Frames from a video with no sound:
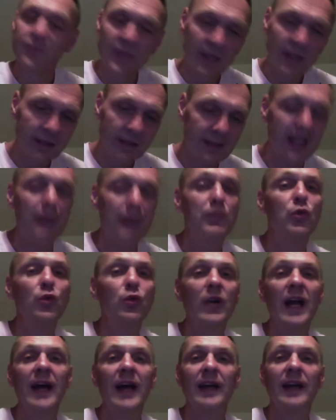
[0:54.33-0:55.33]
dame un
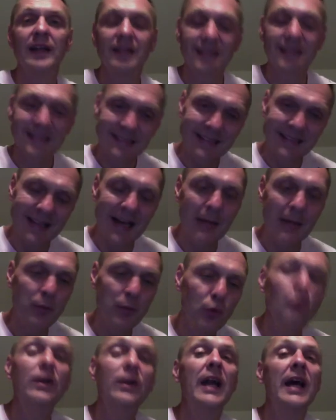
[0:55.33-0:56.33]
like dame
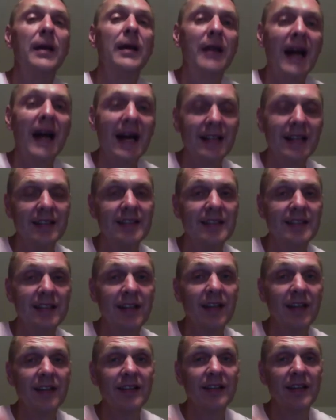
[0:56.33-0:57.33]
un like antes de
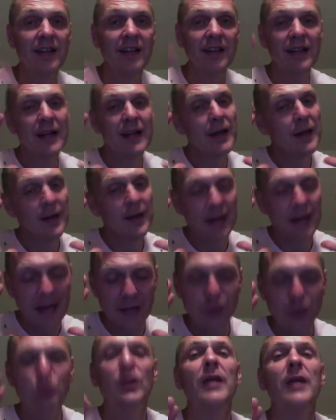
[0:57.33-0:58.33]
irte
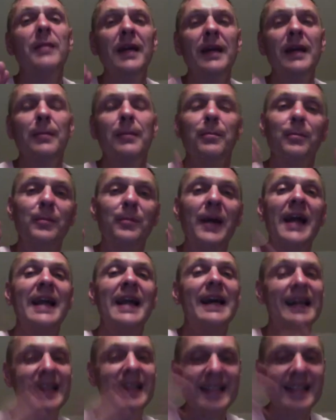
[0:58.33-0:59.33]
ayúdame
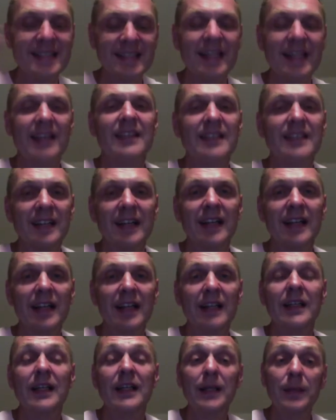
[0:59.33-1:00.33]
para crecer este canal
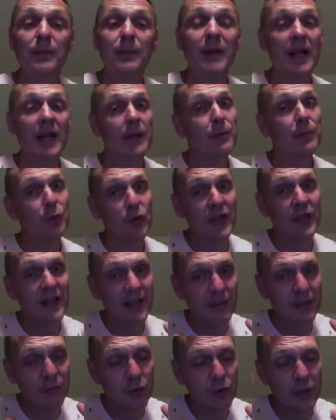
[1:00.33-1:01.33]
y para poder
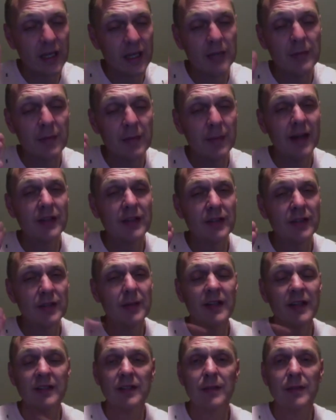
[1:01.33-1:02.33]
enfocarme más y
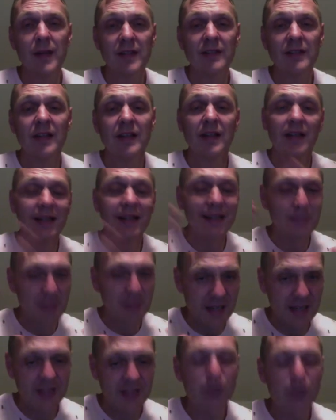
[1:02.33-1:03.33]
más y más.
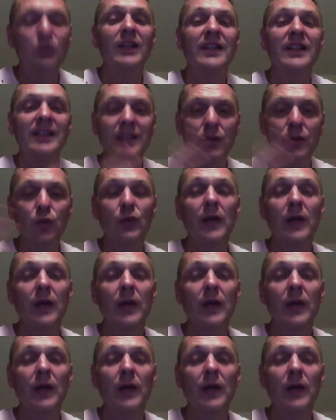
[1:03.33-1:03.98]
Para eso necesito una